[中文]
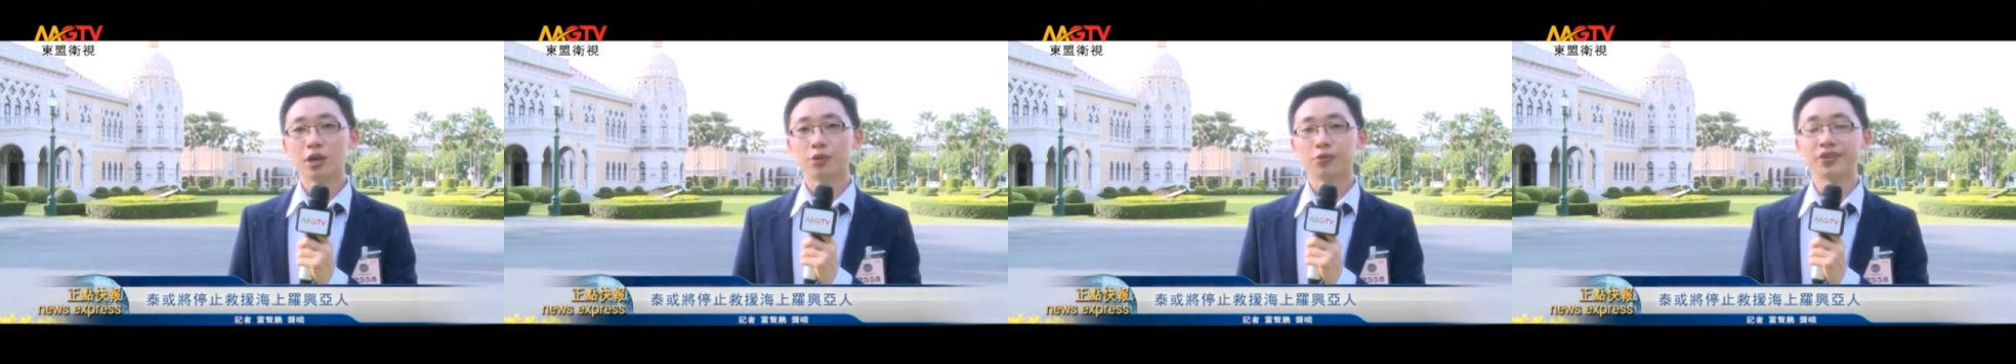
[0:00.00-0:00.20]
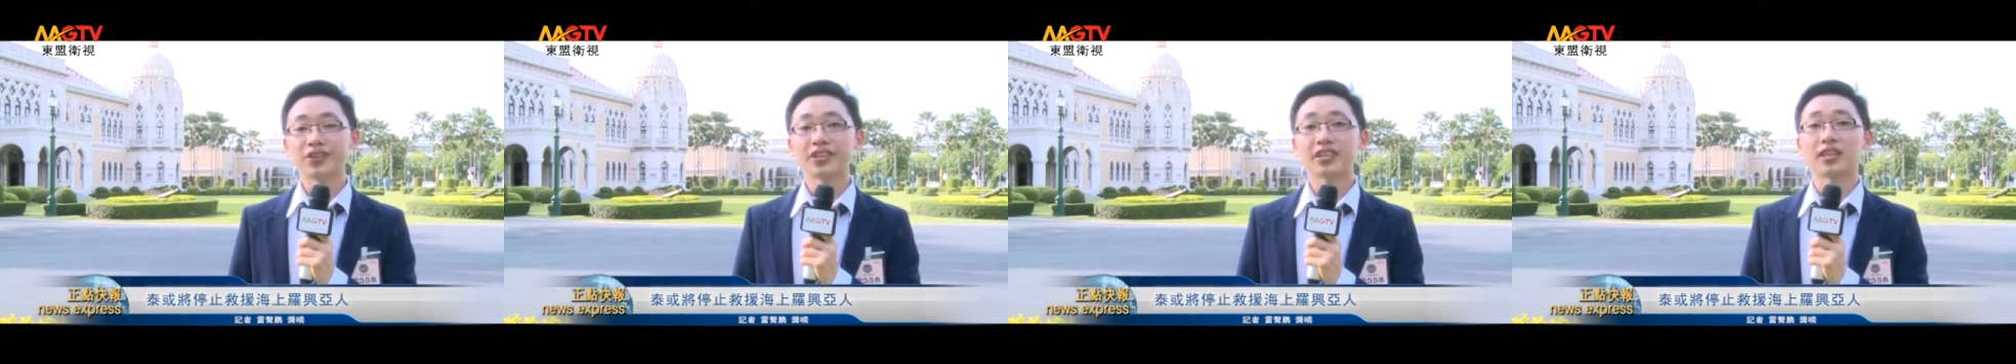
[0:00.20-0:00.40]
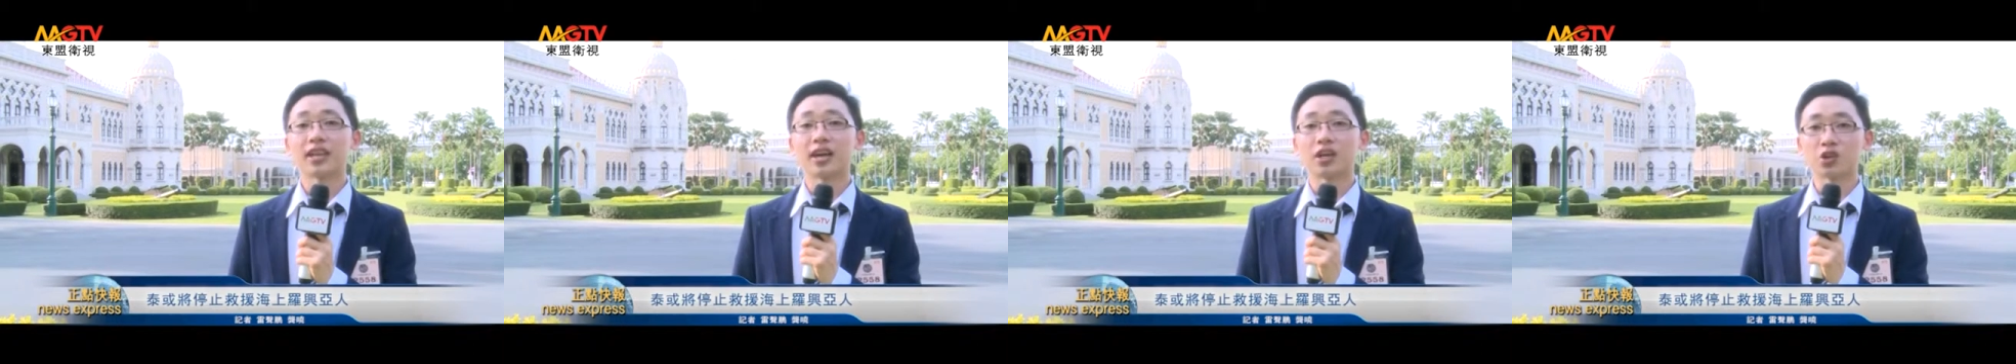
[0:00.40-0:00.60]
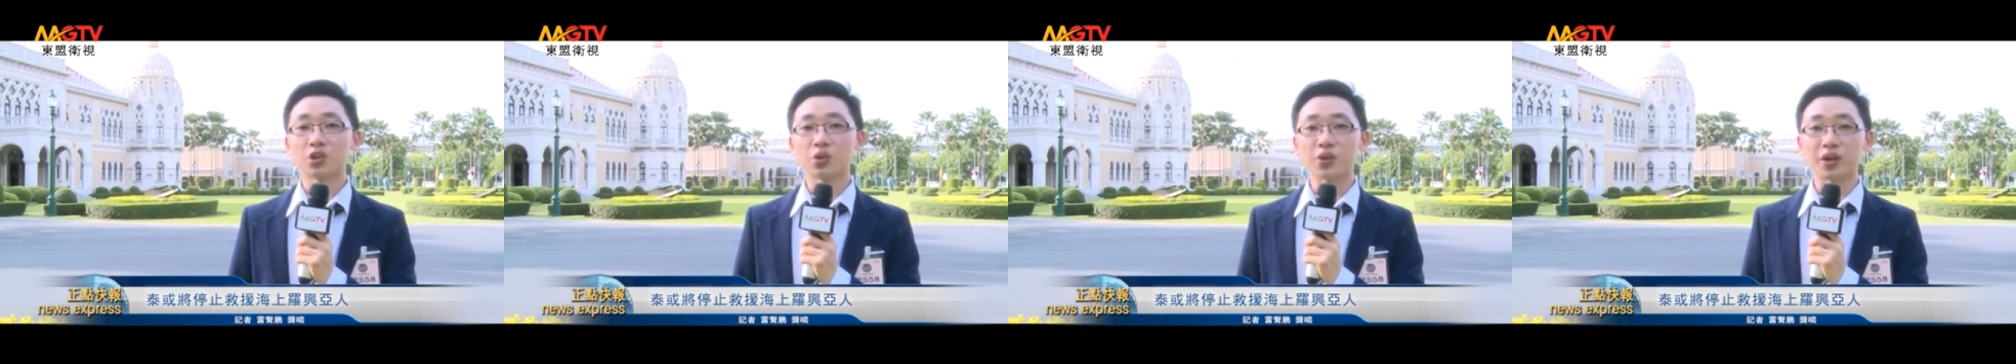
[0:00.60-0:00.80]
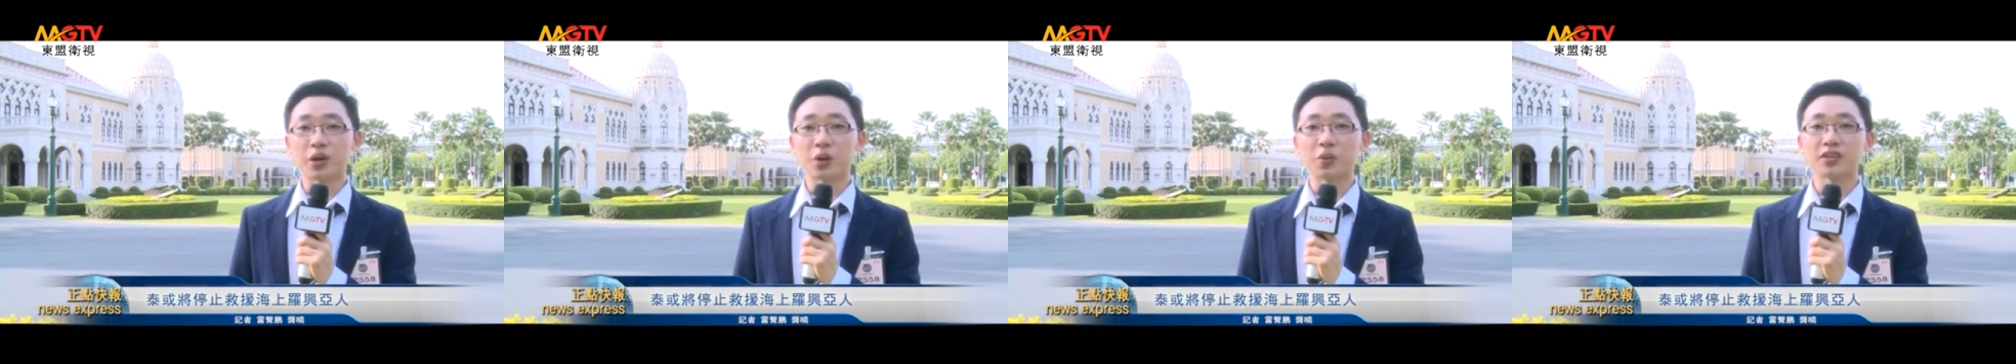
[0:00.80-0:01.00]
预计两
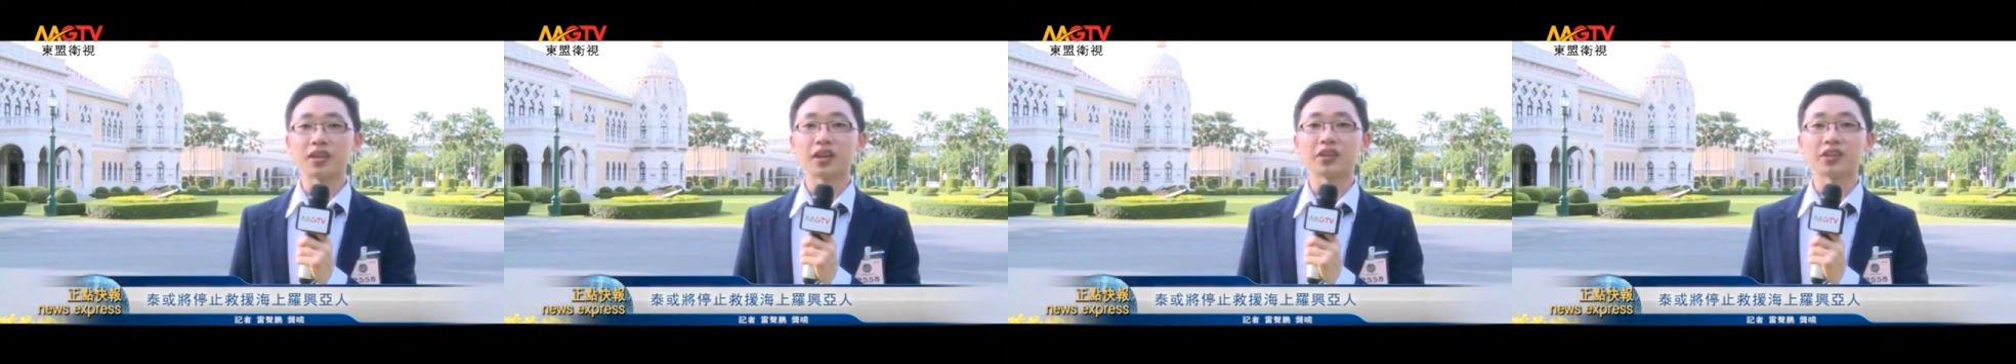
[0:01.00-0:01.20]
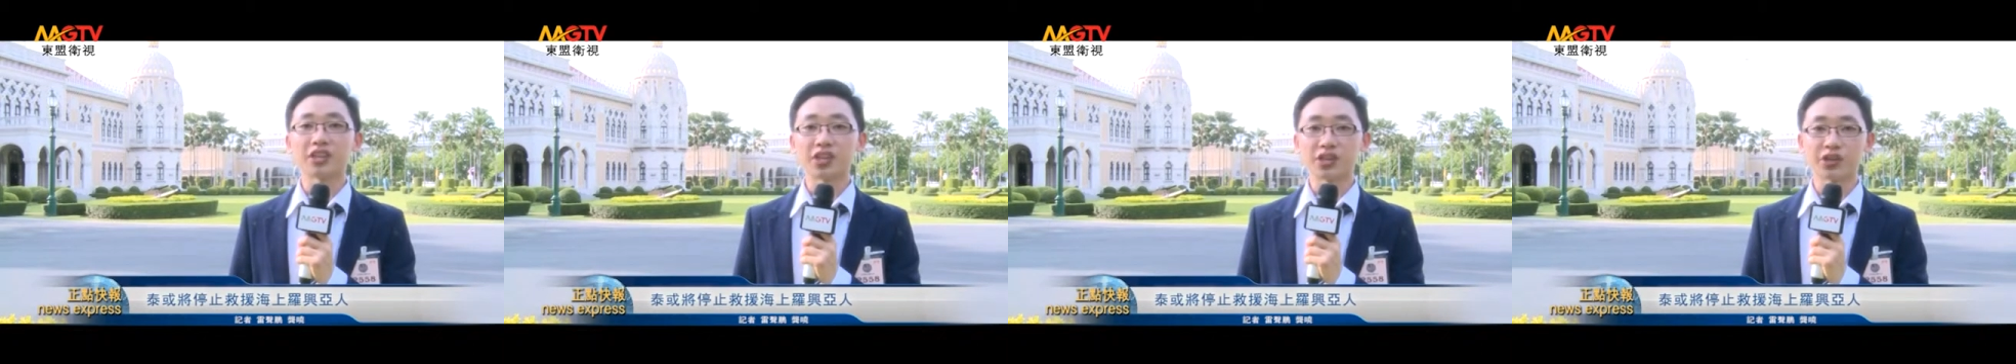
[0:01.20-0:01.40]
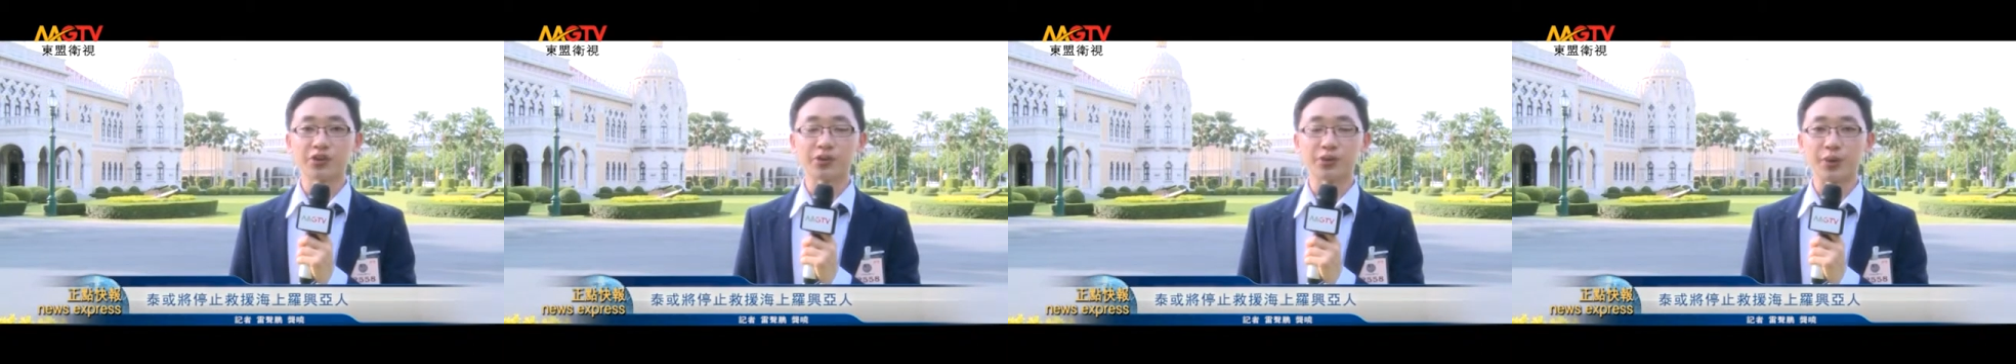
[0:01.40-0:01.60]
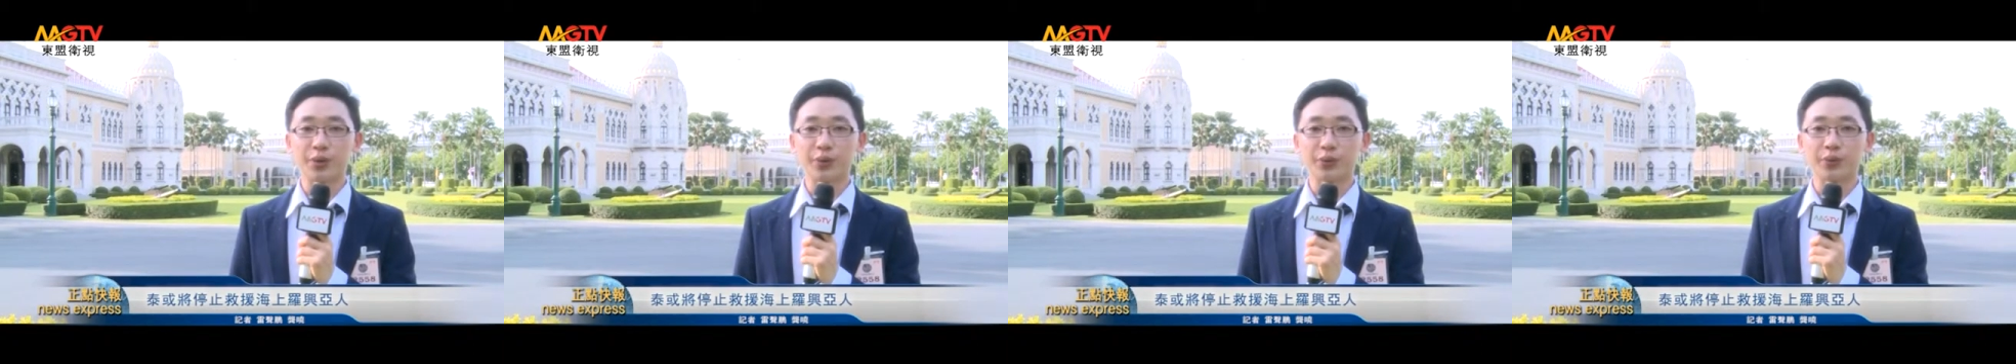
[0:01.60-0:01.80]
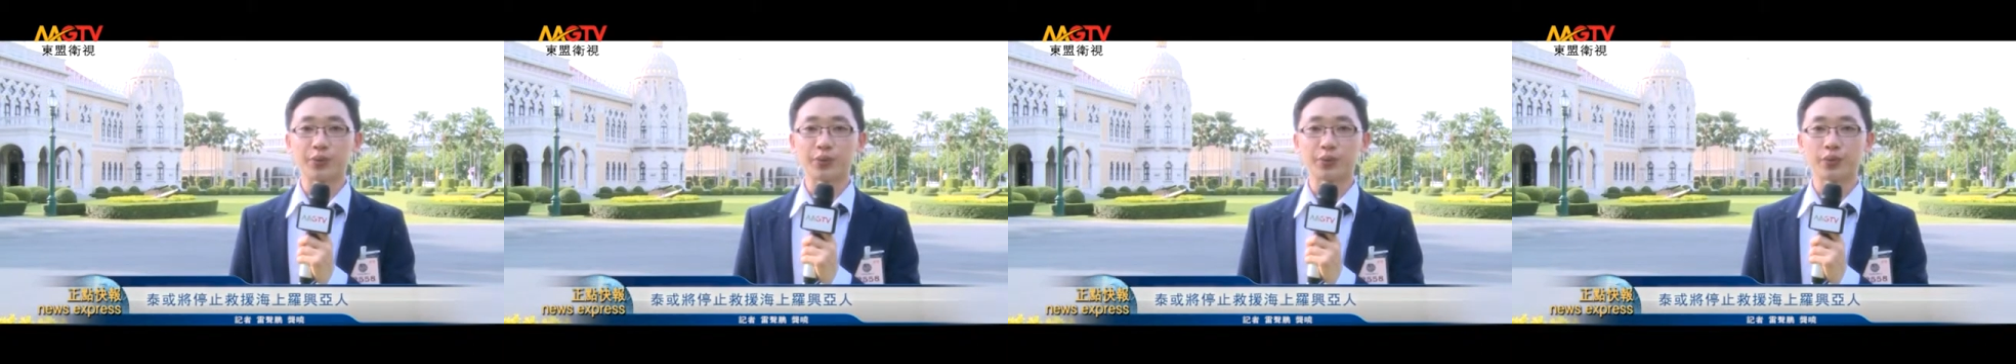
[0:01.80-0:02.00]
周以后将停止救
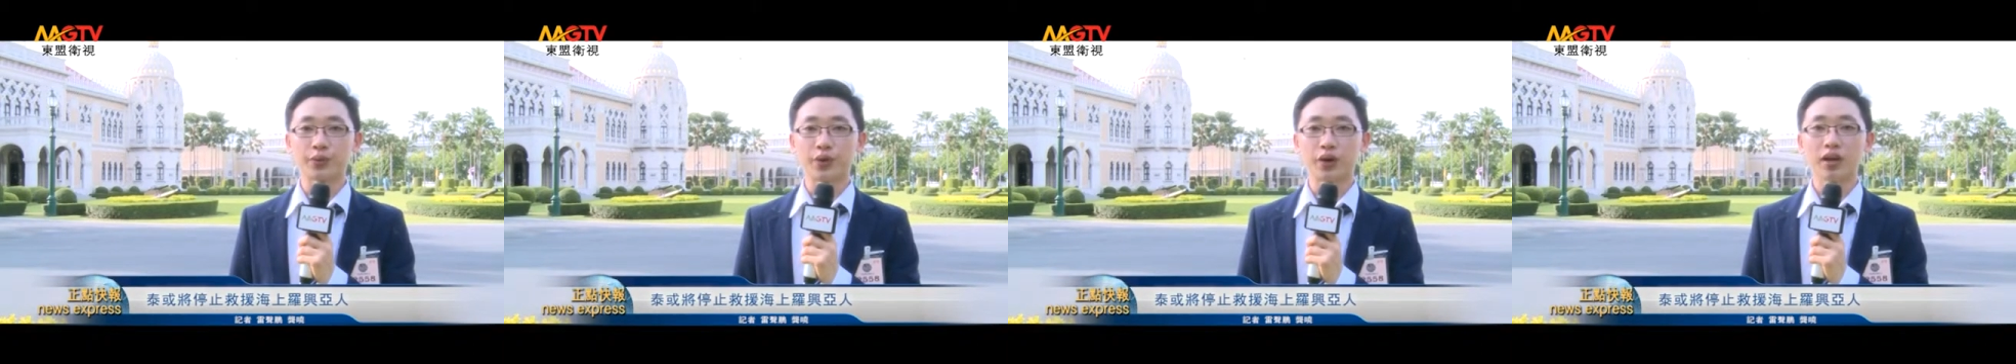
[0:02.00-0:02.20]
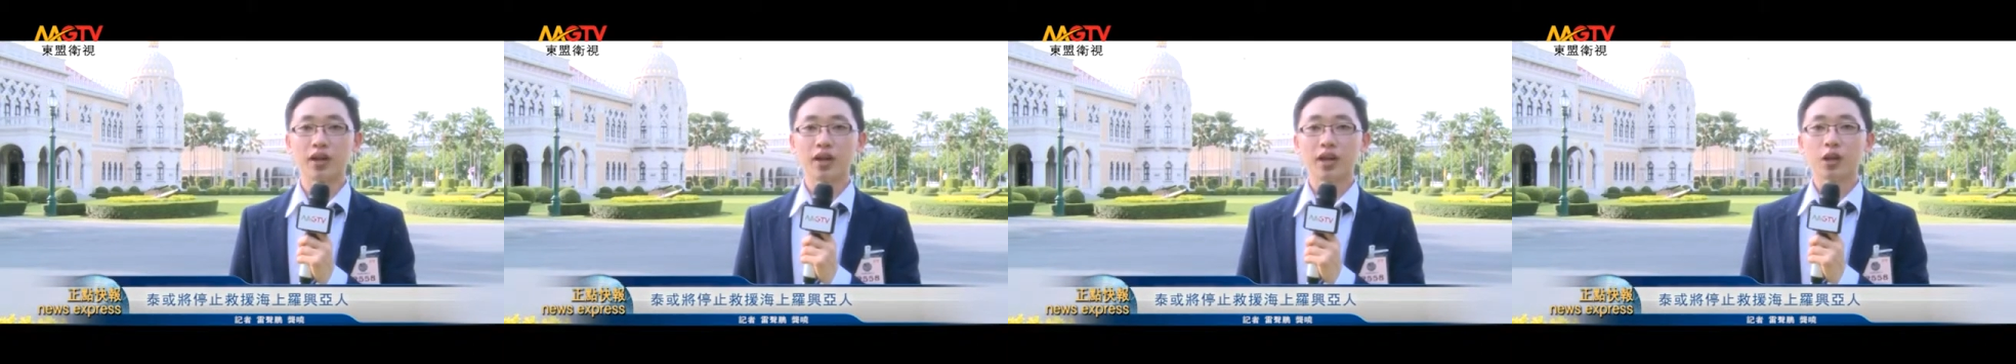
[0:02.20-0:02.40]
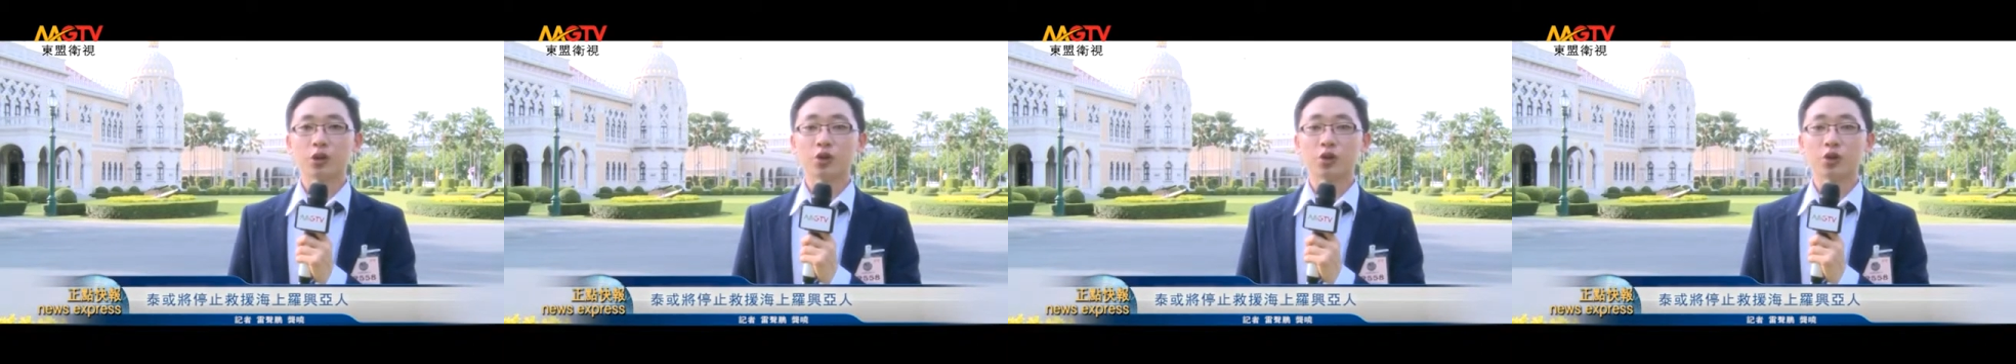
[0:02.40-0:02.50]
援工作。